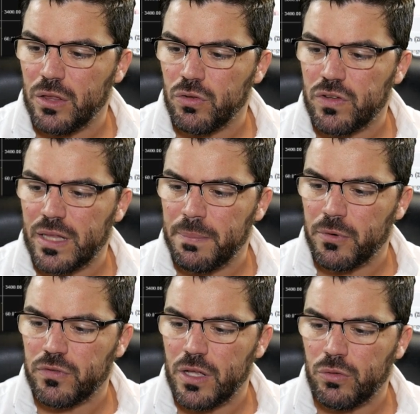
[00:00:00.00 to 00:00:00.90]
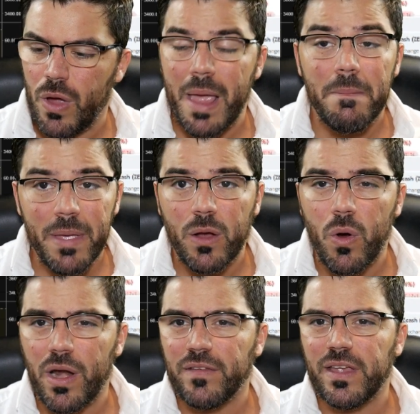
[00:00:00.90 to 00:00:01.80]
7% en
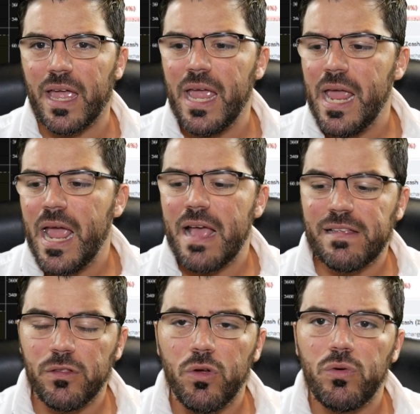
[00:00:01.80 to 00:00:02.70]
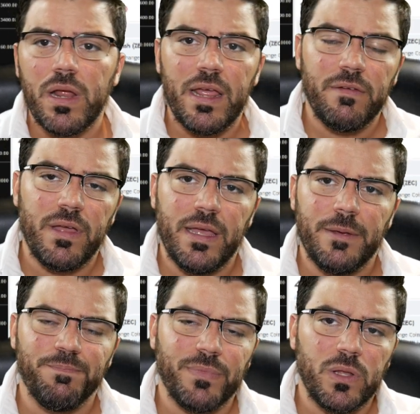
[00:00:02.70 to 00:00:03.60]
Bitcoin. Así que esas dos eh,
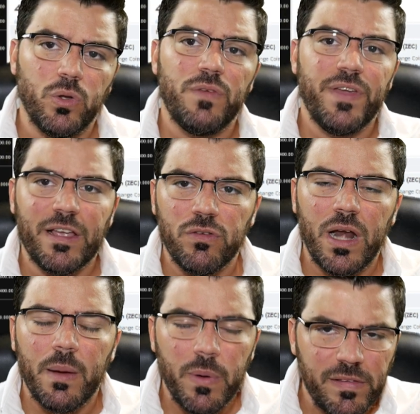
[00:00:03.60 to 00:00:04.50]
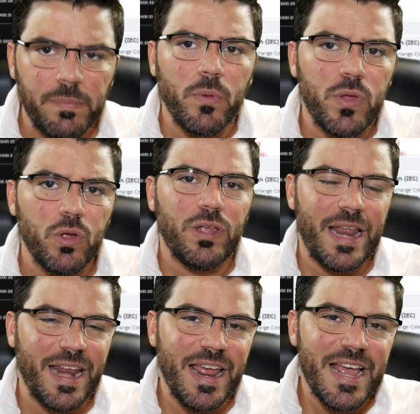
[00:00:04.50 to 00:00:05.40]
eh, notificaciones las puedes podido
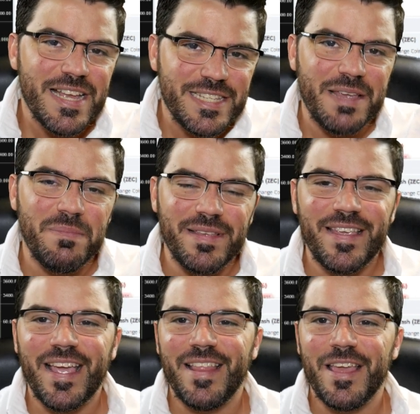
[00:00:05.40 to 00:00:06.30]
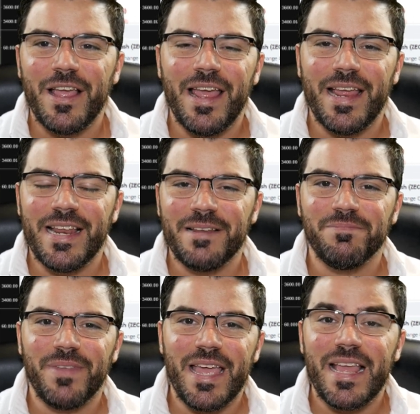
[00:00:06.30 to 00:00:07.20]
tener si me siguen en,
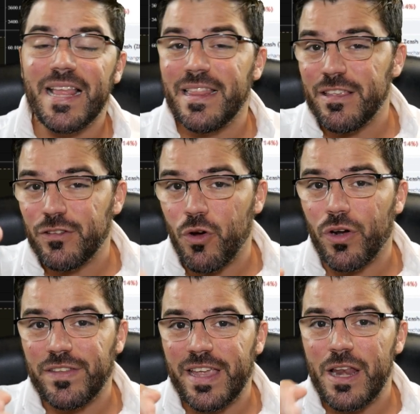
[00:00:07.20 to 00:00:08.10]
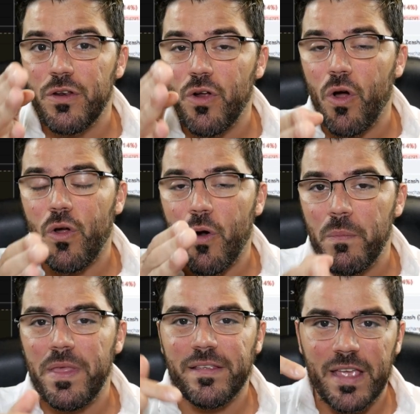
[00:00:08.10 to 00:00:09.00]
en Discord. Así que no
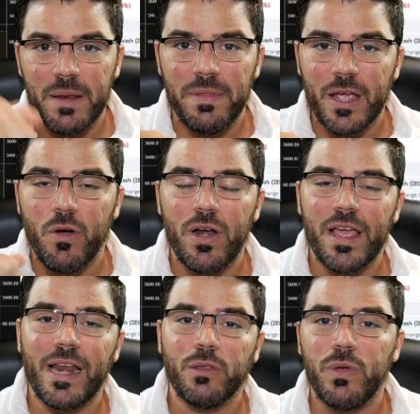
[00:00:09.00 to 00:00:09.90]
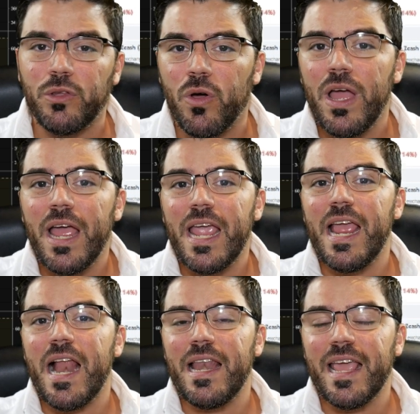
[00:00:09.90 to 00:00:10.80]
olvides seguirme en Discord, es gratuito y
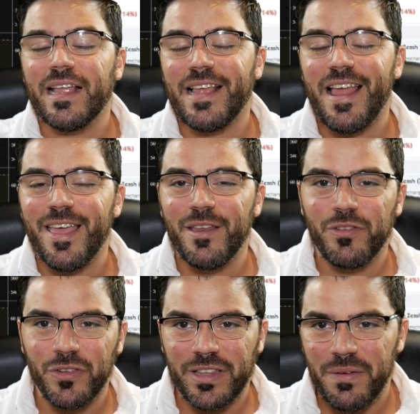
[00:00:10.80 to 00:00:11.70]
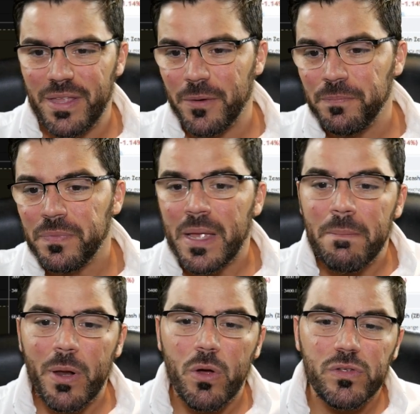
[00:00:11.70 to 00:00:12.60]
el link está en la descripción de este video.
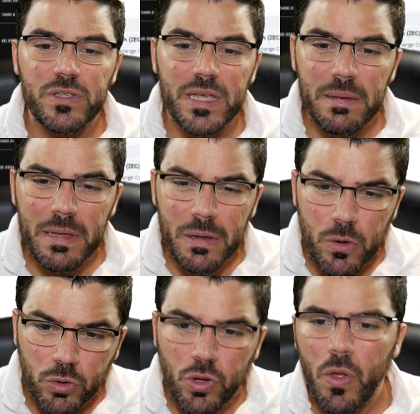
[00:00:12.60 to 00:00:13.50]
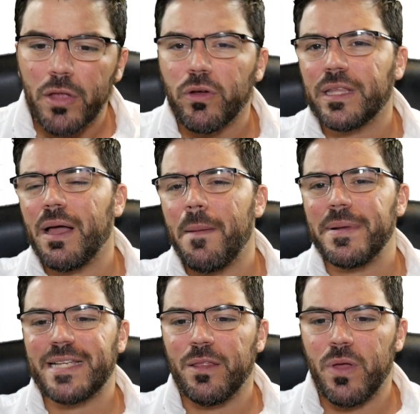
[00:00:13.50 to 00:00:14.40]
Pero con todo esto que estaba
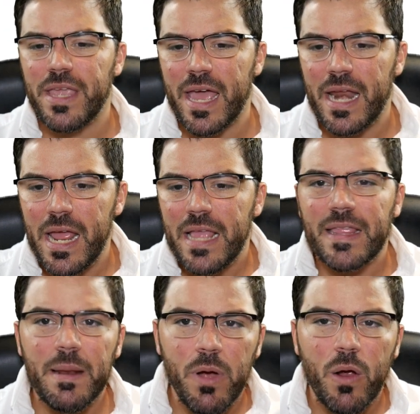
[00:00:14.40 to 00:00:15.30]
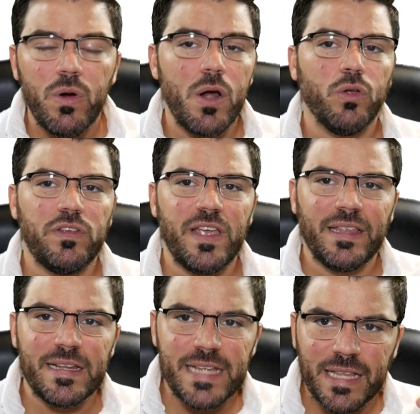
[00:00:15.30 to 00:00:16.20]
pasando ayer, tenemos algunas noticias
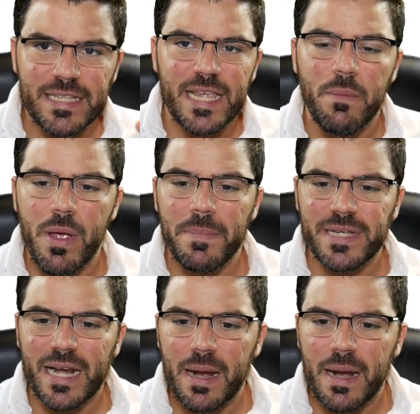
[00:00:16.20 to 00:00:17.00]
interesantes, así que voy a empezar